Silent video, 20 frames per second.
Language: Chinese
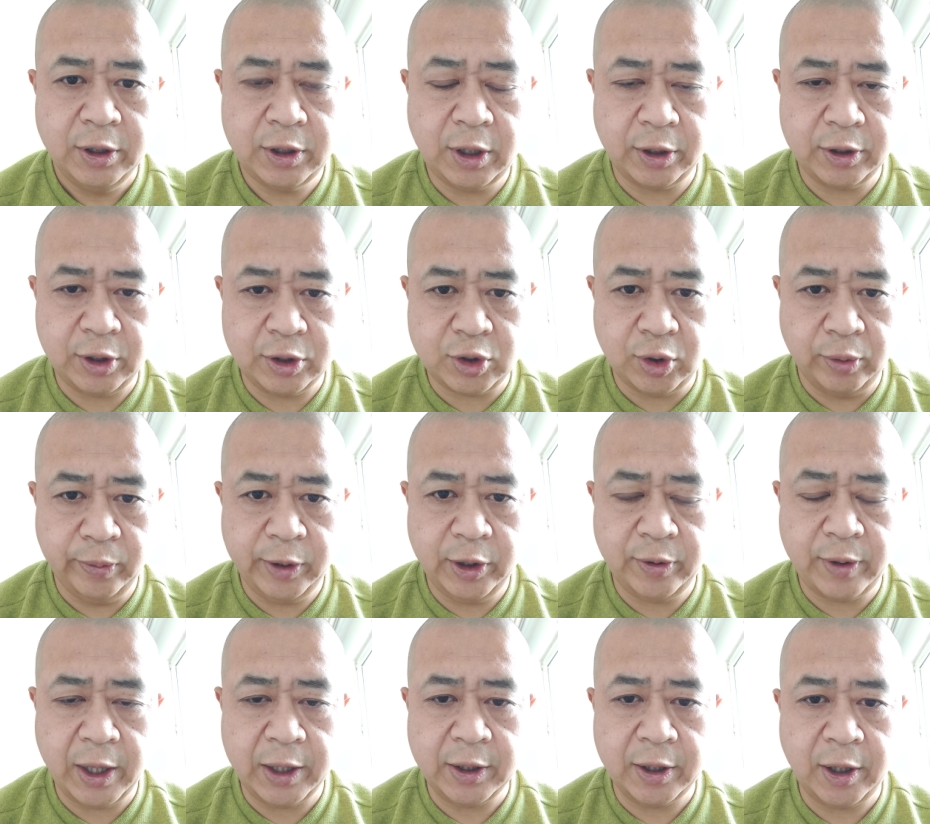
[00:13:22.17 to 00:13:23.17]
让你臭名
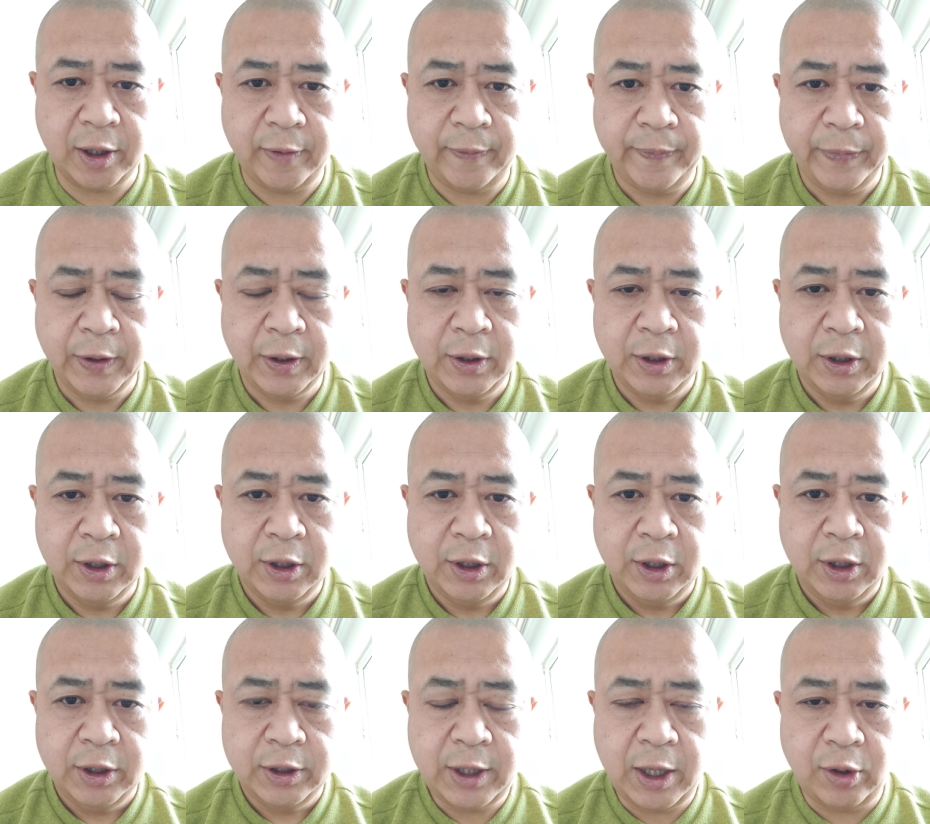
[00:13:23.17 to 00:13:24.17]
远扬，
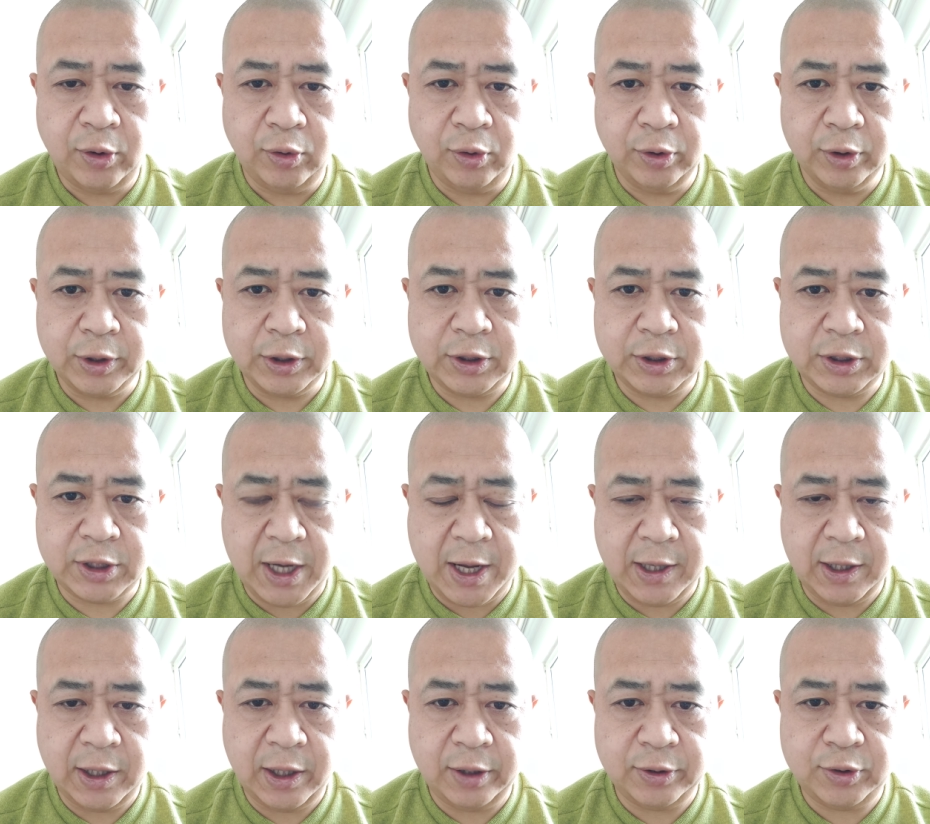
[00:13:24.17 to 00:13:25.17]
然后
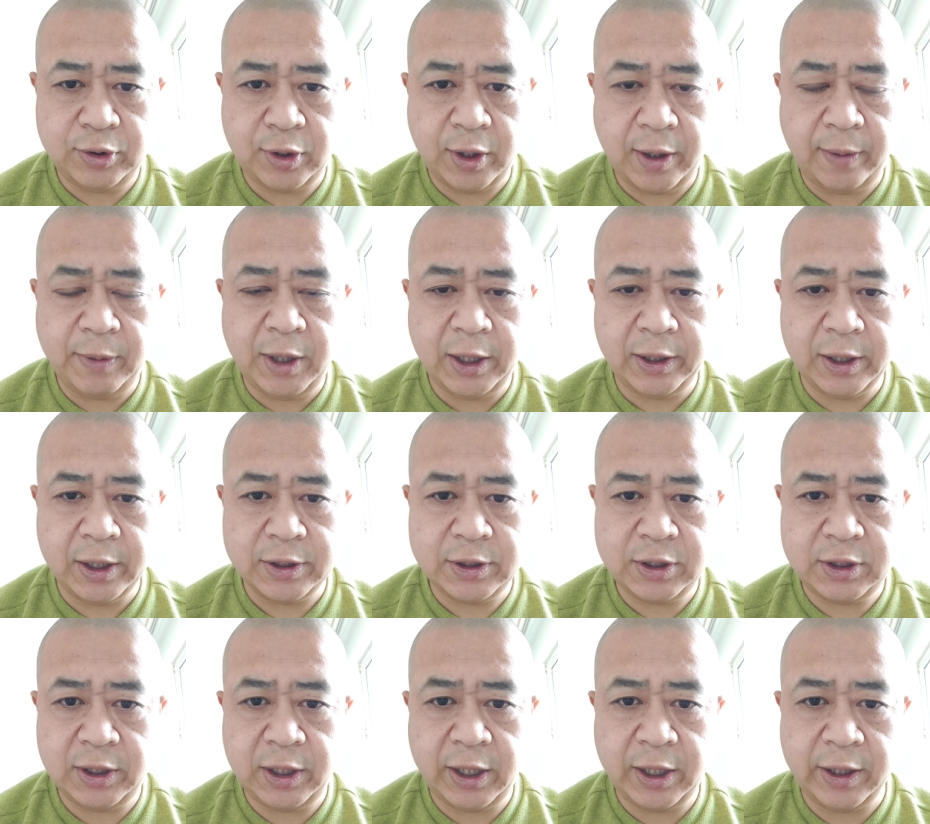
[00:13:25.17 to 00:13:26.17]
展开全面的
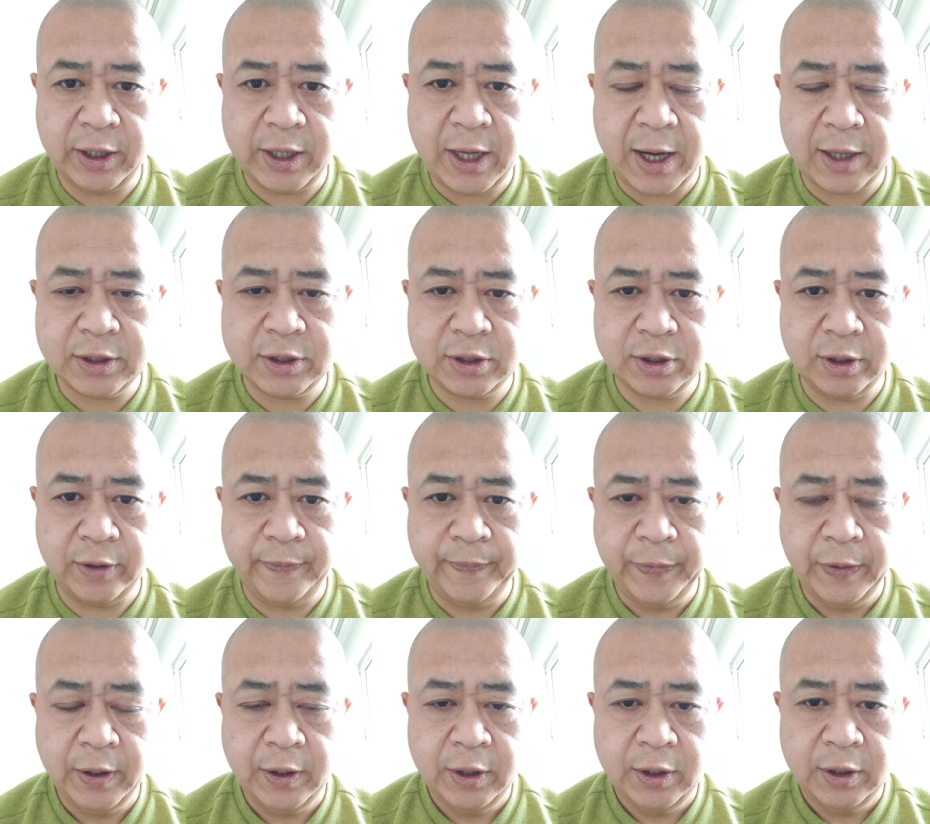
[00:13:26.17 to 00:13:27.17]
系列的压制，
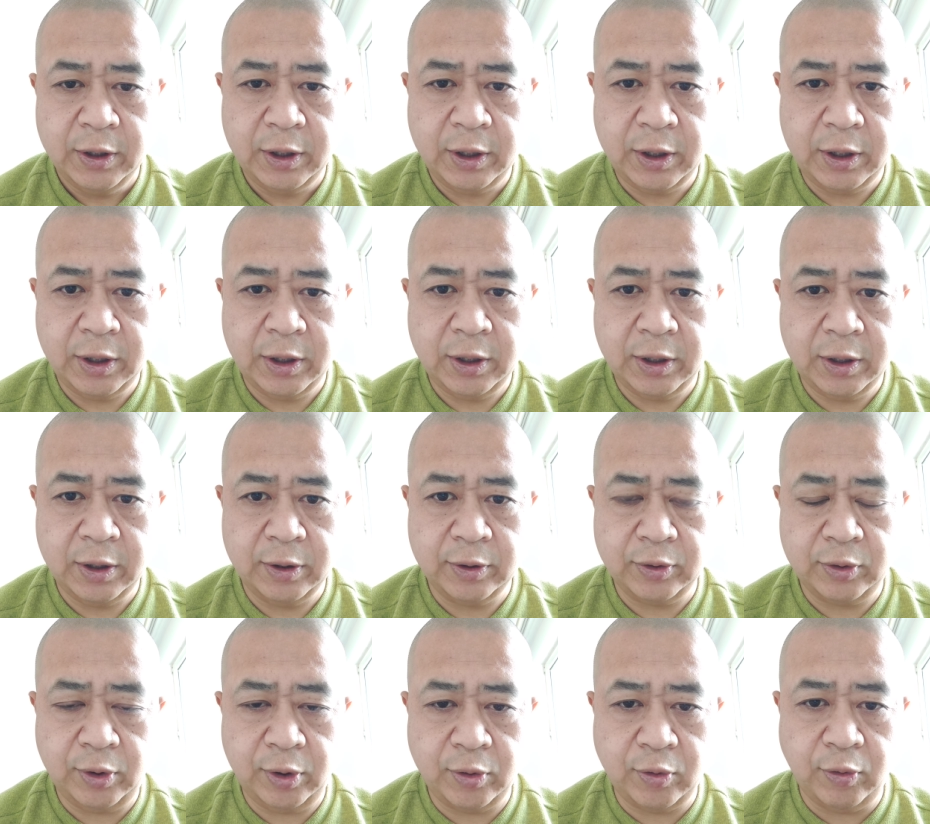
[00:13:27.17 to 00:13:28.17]
呃，
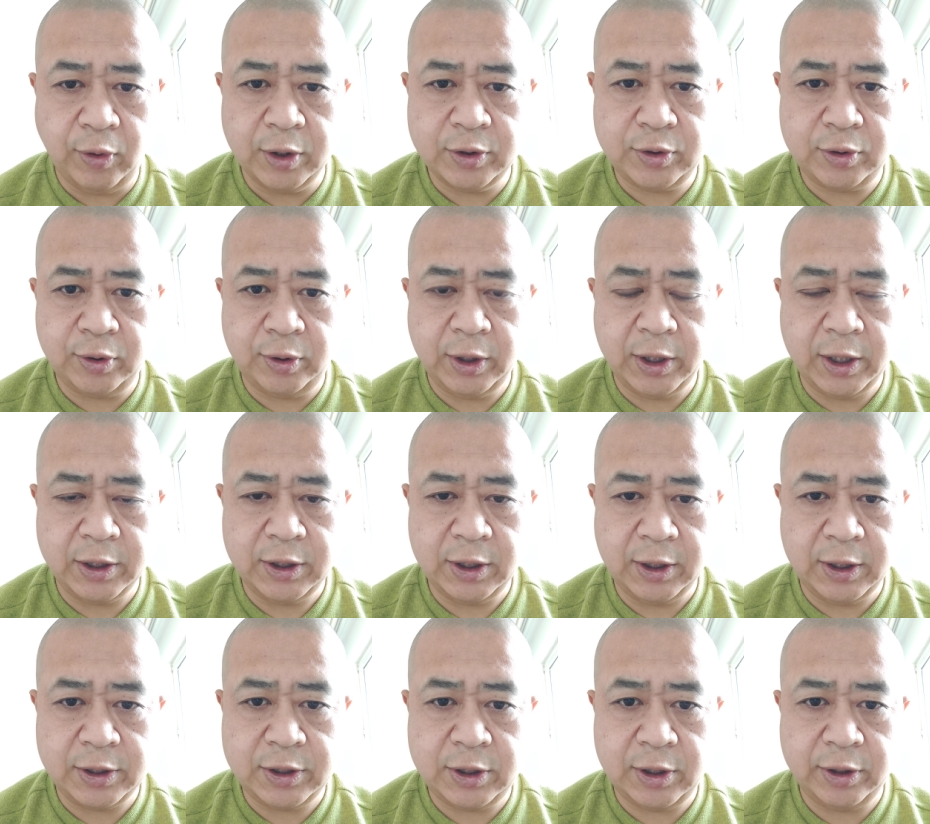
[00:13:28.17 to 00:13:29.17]
对过去的你
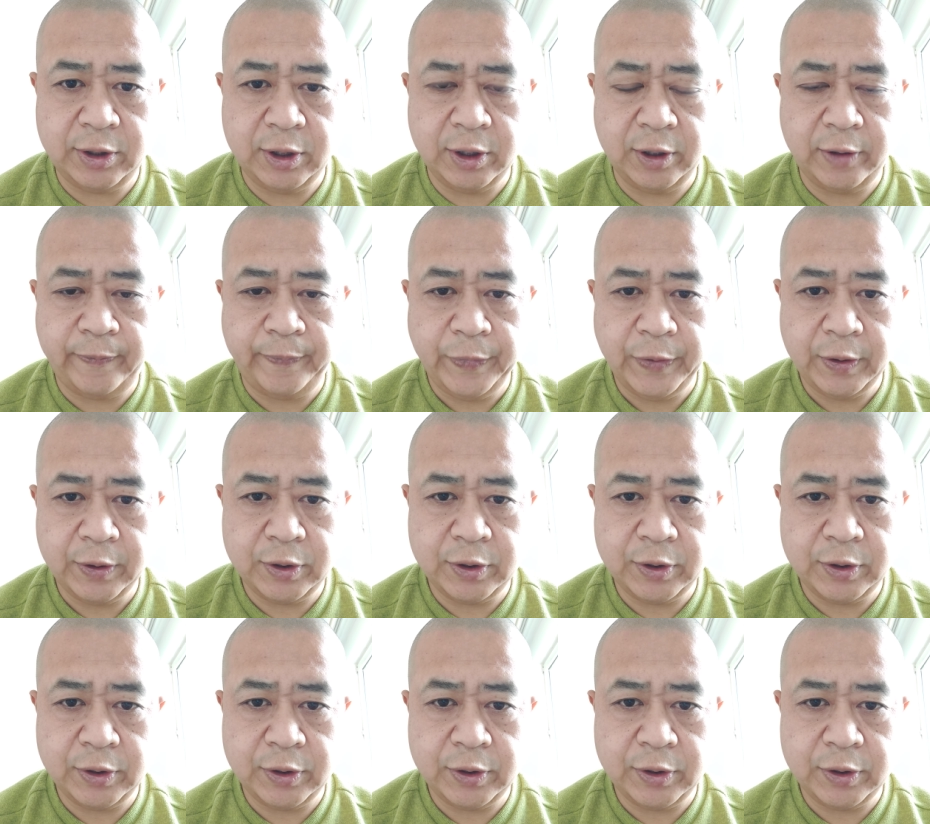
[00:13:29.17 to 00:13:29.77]
的经营、